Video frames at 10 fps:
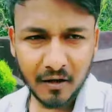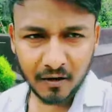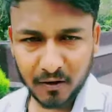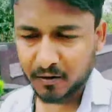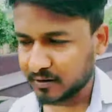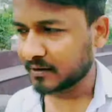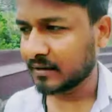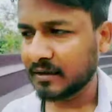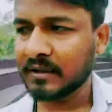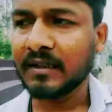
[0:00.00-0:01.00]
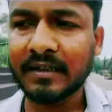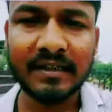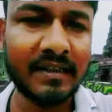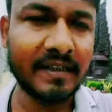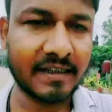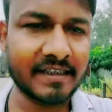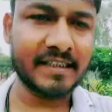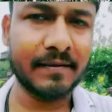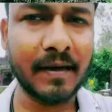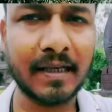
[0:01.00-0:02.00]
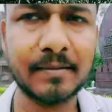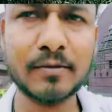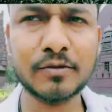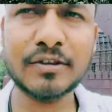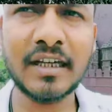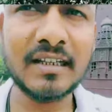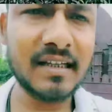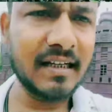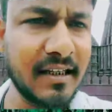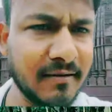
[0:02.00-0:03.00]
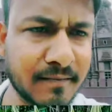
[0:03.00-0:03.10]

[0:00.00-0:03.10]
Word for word: और ये देखिए इसके बारे में कुछ जानकारी